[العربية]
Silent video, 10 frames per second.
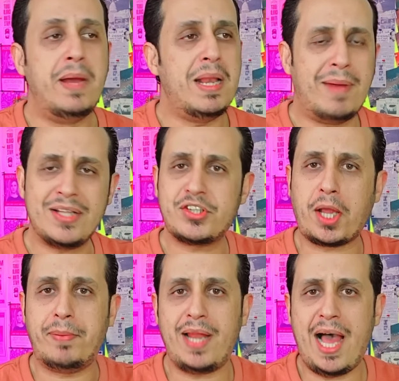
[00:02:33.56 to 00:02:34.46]

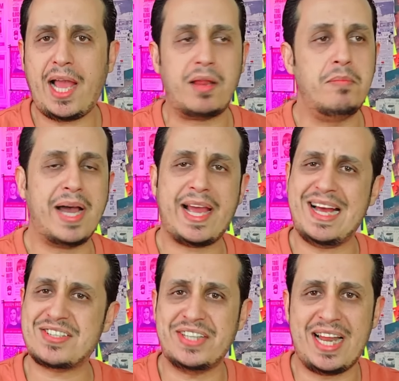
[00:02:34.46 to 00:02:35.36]
بالمنطق بالعقل
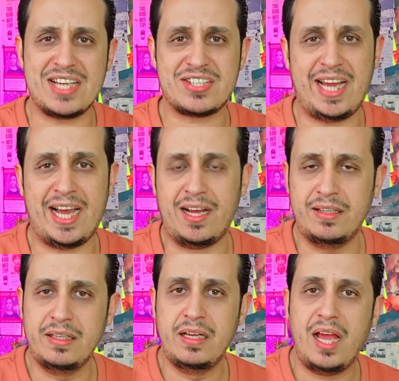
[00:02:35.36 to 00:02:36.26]
مخازن
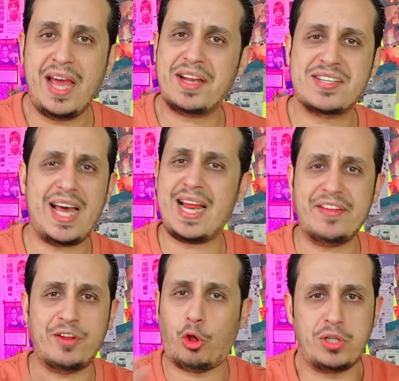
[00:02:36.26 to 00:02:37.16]
الأسلحة
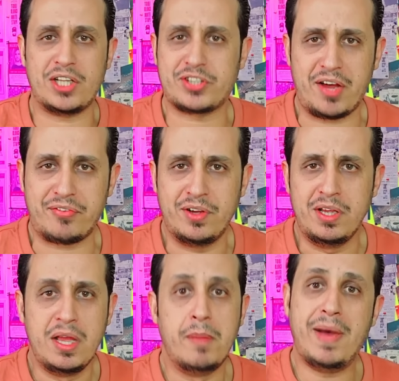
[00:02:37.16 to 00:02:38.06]
الرسالة هذه لكل الأطراف
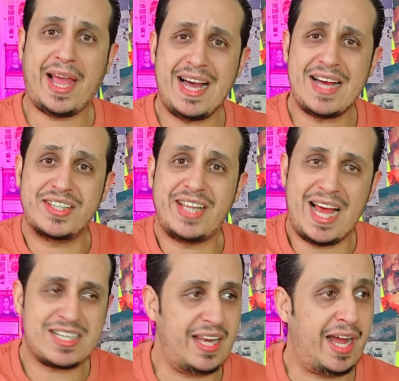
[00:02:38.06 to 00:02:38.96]
مخازن
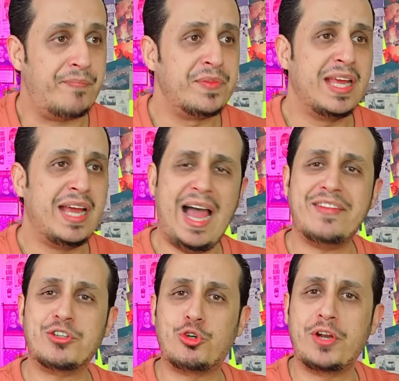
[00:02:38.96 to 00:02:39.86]
الأسلحة
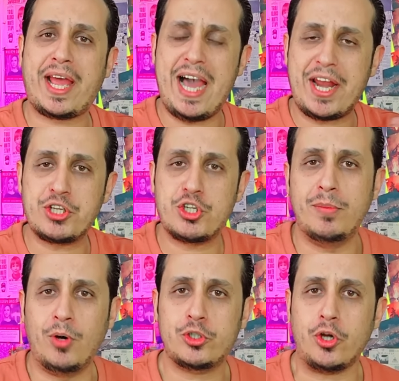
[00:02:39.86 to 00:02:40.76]
هذه تكون
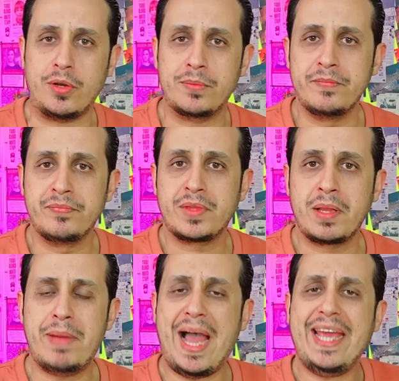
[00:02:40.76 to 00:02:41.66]
خارج المدن
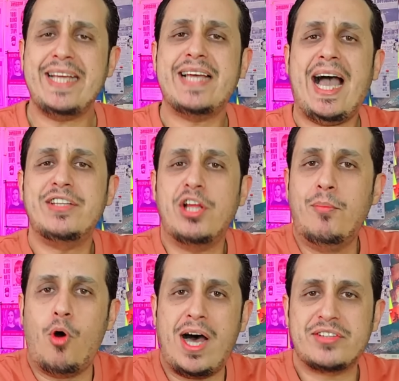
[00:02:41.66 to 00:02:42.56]
بعيدة عن
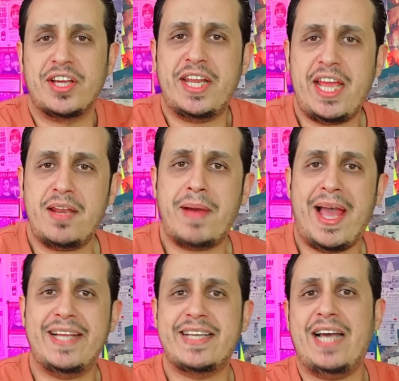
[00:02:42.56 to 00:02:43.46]
المواطنين
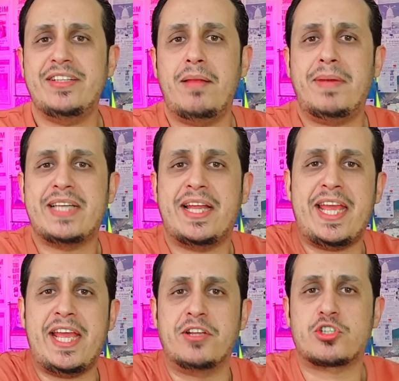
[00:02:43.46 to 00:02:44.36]
بعيدة عن
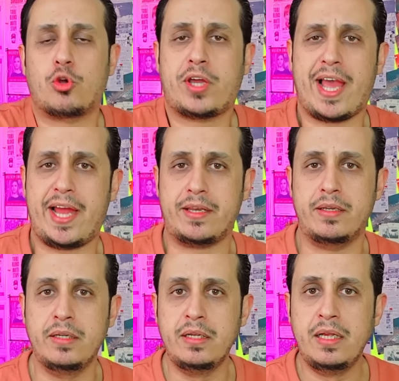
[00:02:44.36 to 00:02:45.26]
المدنيين
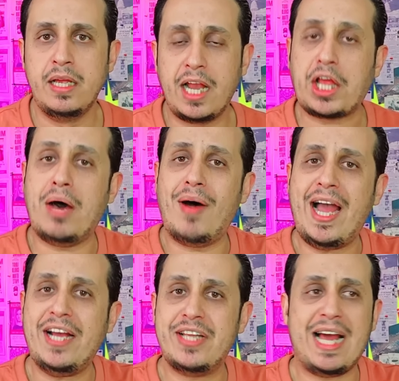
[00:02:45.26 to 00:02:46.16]
السكان
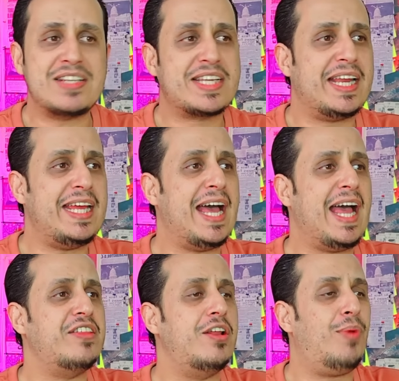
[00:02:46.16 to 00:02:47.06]
القواعد
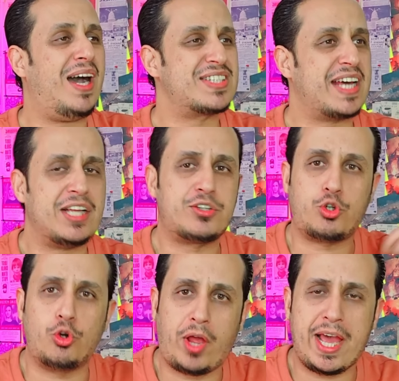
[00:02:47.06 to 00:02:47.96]
العسكرية هذه
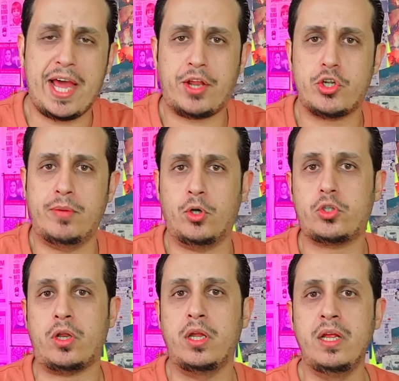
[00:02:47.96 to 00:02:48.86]
المعسكرات تكون خارج
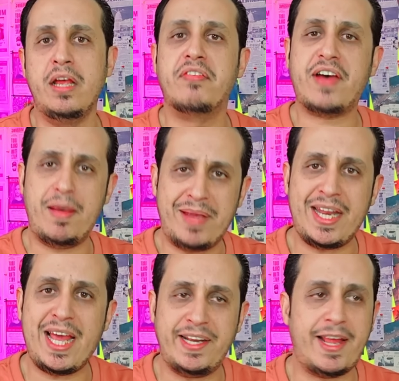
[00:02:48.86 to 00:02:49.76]
المدن
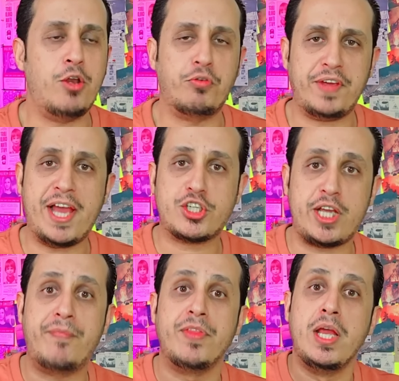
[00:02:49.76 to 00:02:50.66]
فاهمين احنا انه في
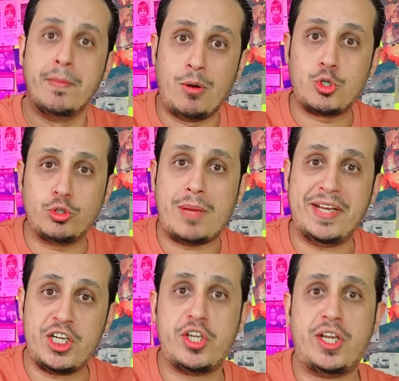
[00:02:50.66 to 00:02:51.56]
اشياء
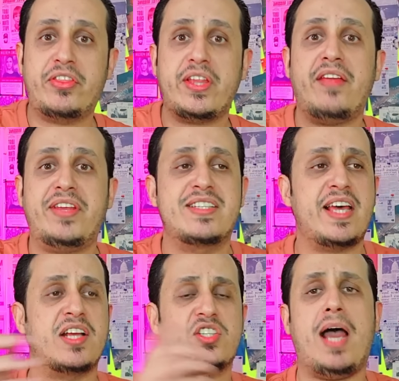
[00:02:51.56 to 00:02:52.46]
موجودة من 20 30
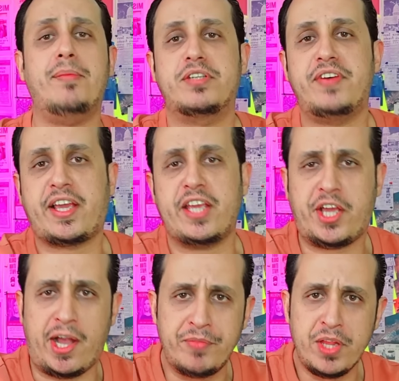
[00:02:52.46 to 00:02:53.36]
سنة صعب
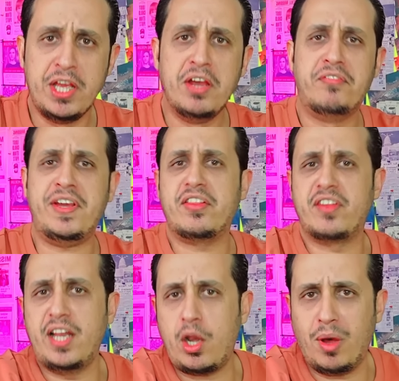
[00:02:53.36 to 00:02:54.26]
تفككها
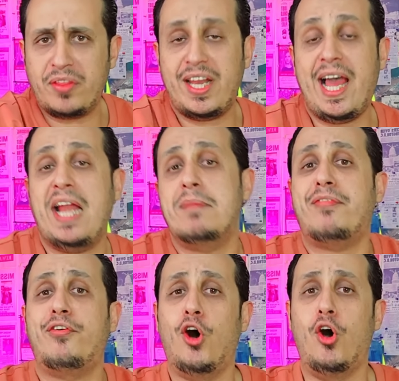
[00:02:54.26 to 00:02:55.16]
في ظل الوضع
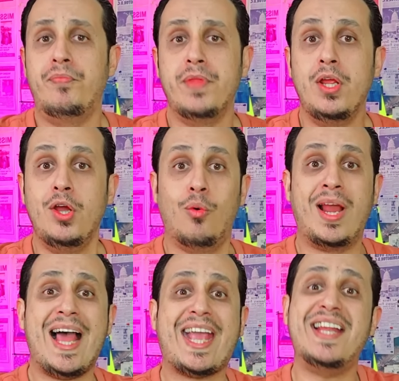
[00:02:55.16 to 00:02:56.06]
الحالي مفهوم
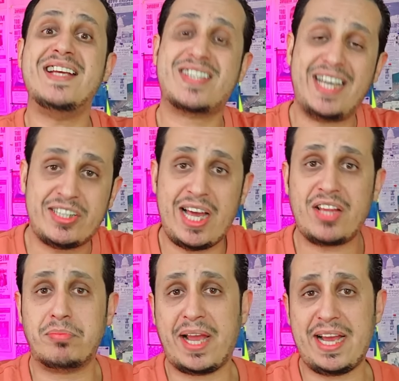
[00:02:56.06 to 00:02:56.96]
ولكن
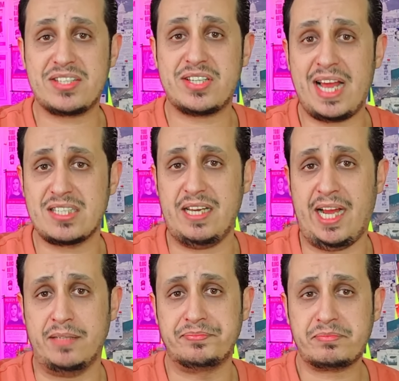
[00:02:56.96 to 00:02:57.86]
استحداث مخازن
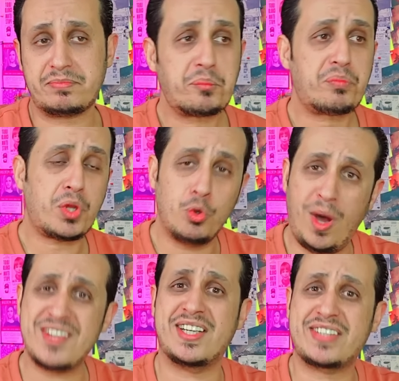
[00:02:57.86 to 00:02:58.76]
اسلحة
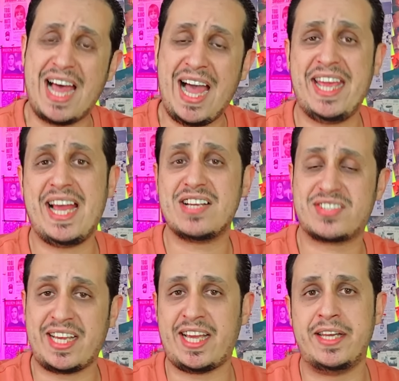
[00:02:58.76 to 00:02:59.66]
وسط
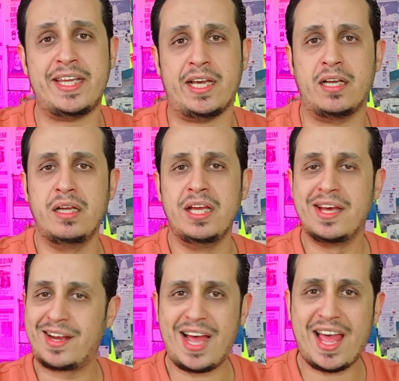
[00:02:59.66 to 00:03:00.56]
احياء سكنية
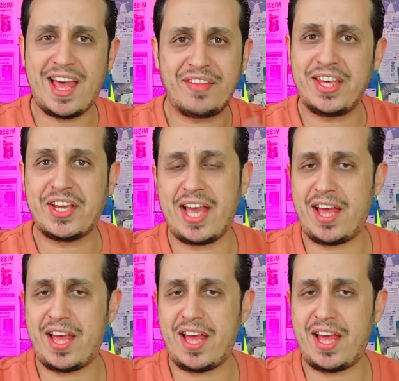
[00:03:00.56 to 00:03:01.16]
راه هذه